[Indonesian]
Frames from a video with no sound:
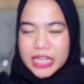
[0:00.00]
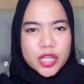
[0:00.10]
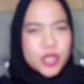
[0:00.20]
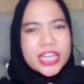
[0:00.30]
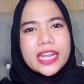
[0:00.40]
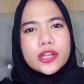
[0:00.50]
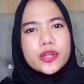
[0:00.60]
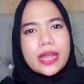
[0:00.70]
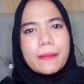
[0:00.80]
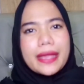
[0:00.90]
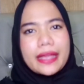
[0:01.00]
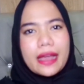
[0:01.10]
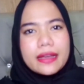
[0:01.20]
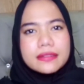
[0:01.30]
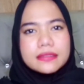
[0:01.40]
dan juga dari dunia
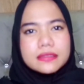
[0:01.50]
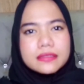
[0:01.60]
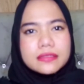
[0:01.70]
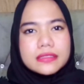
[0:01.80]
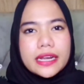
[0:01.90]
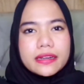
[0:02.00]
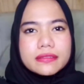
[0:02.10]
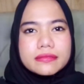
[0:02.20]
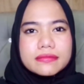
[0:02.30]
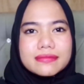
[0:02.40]
maya dan